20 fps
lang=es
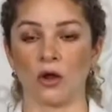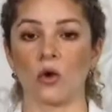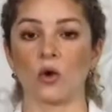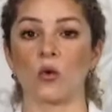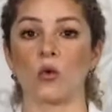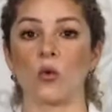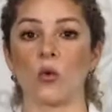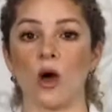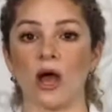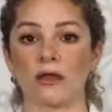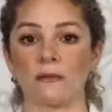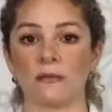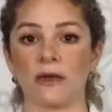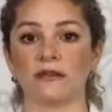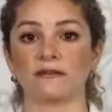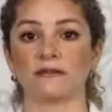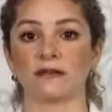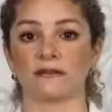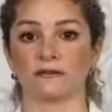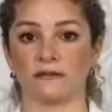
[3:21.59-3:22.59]
Guaymas
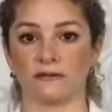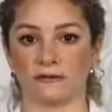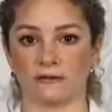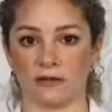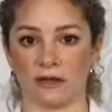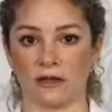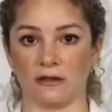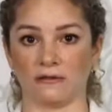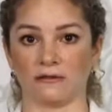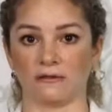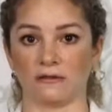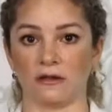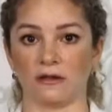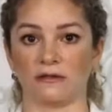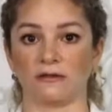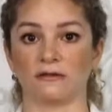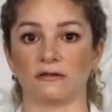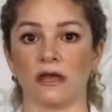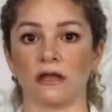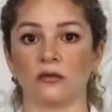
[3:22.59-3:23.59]
16,
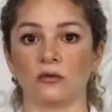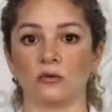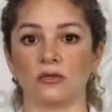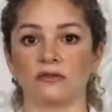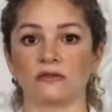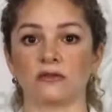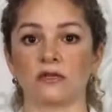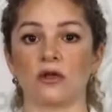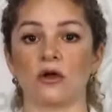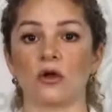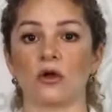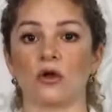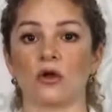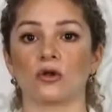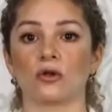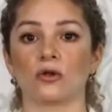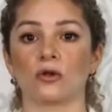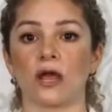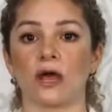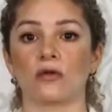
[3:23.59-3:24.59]
San Luis Río
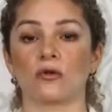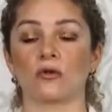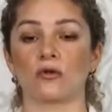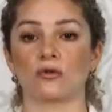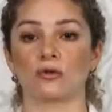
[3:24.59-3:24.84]
Colorado